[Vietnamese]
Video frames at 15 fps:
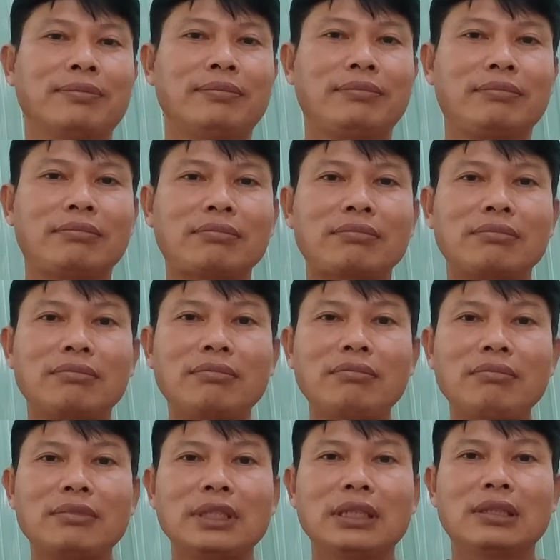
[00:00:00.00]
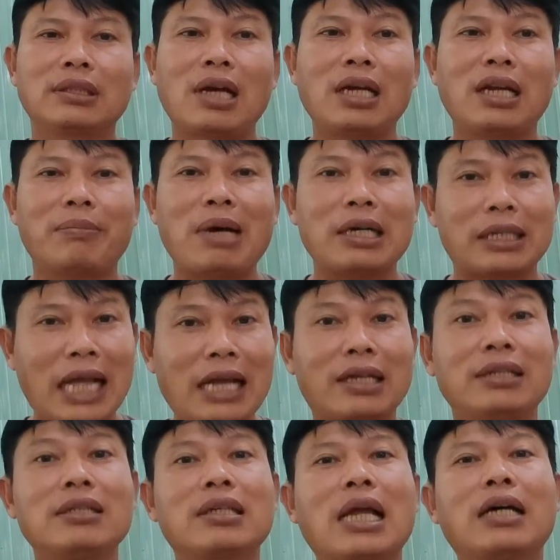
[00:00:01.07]
Đó là mời các cái nước lớn để đánh đó.
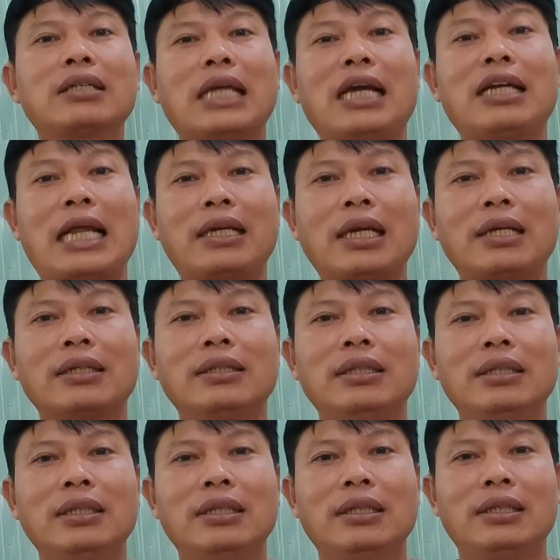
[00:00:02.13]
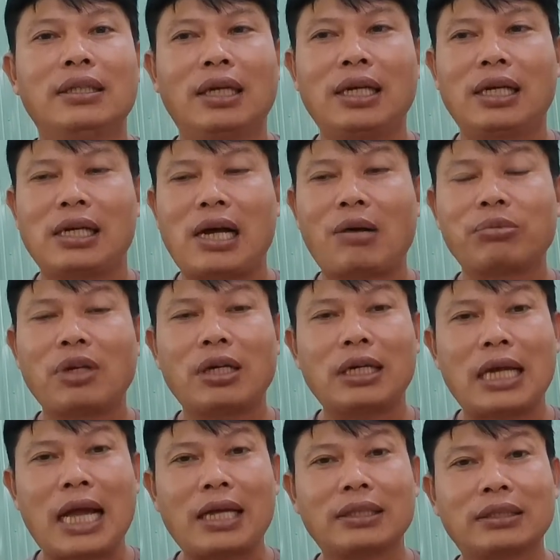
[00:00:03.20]
Đó, ông nói ăn Tết đi
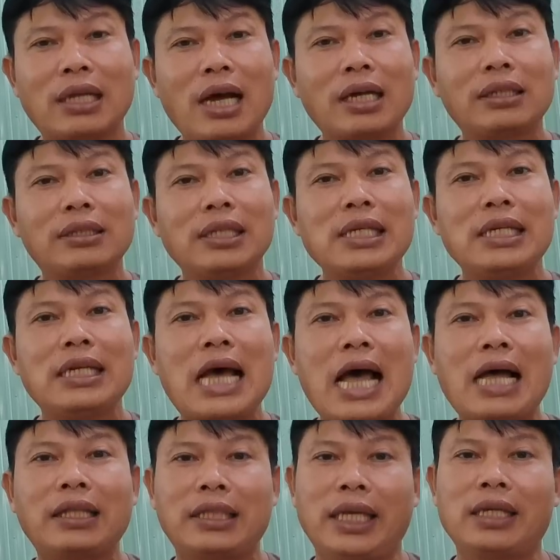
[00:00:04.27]
đá thiệt đông nha quý vị.